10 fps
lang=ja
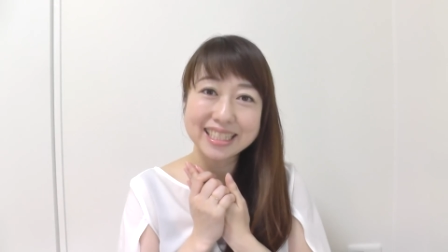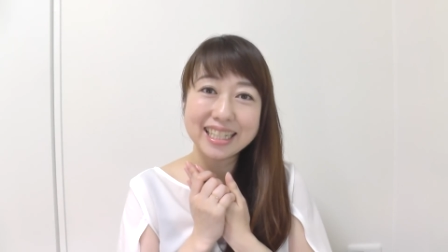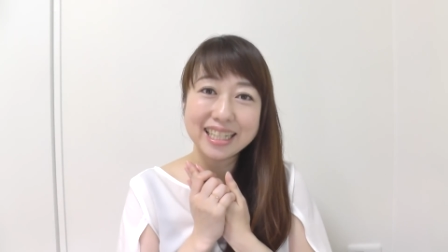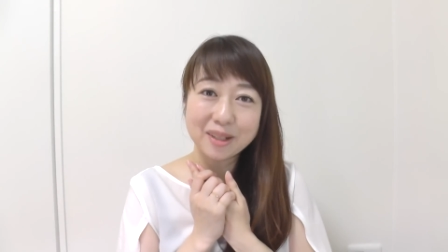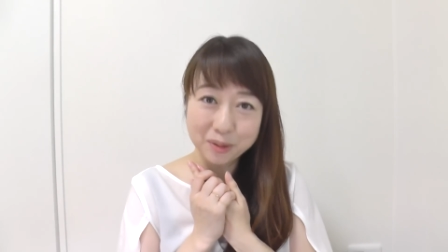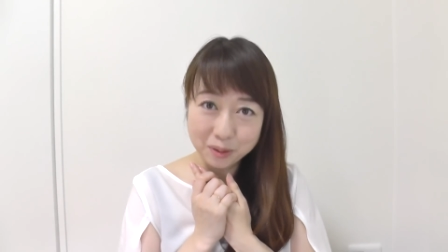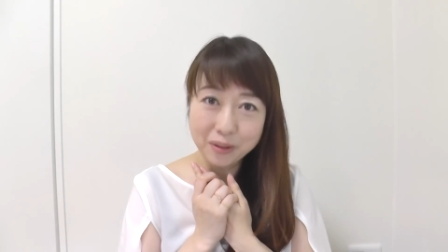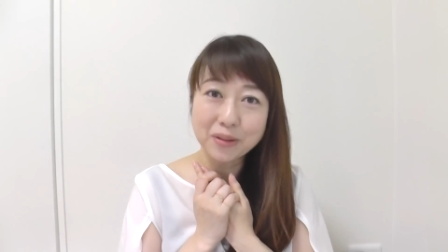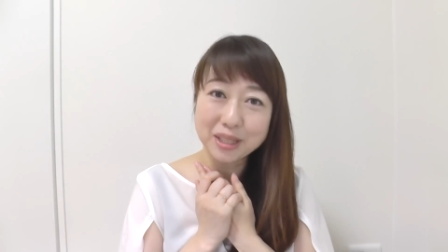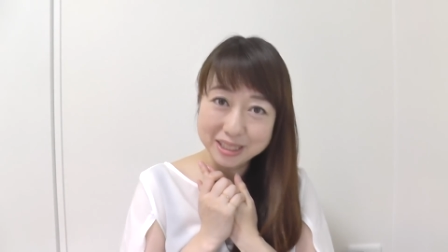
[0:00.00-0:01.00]
しい言
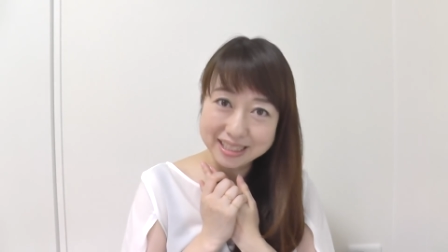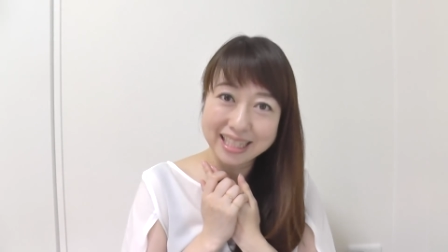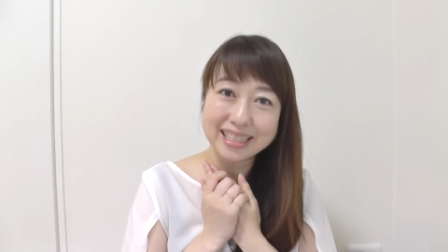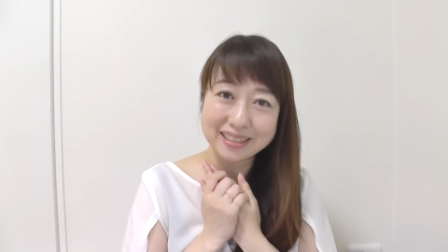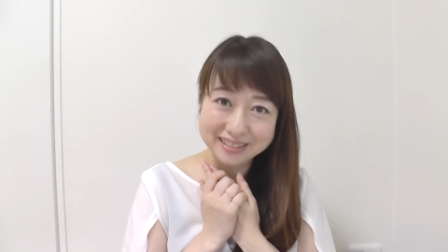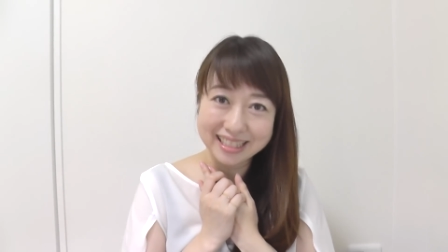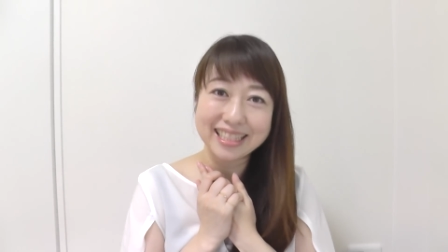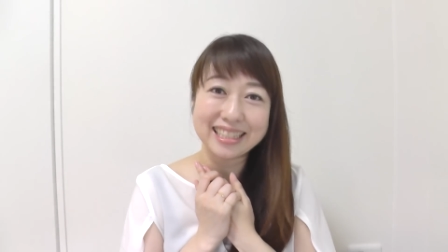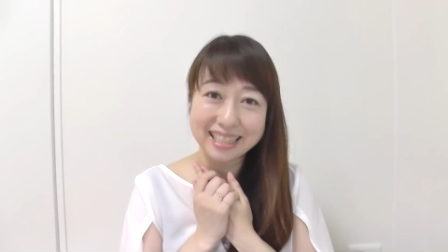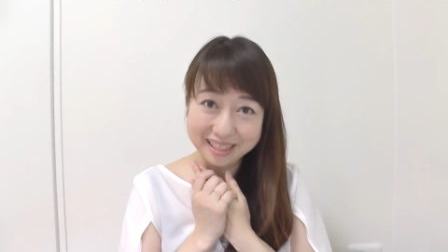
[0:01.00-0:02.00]
葉をですね、たくさ
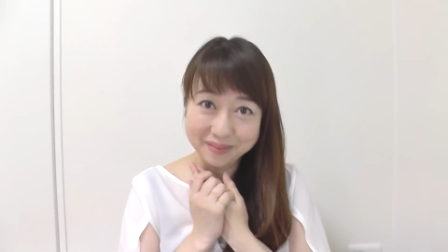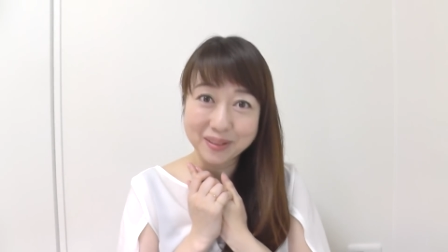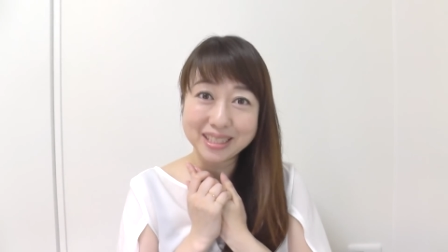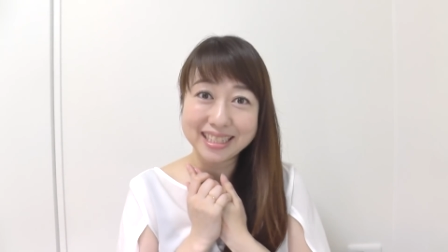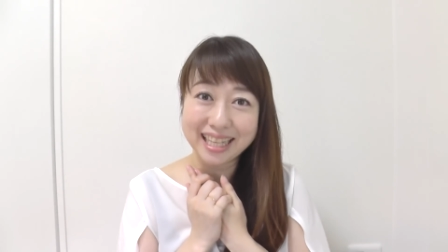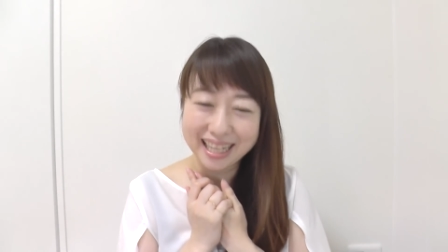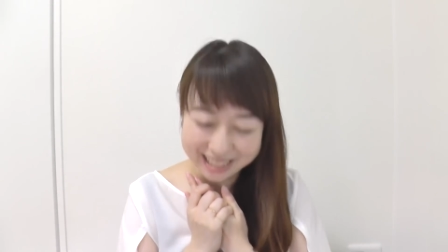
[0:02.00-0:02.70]
んいただきまして、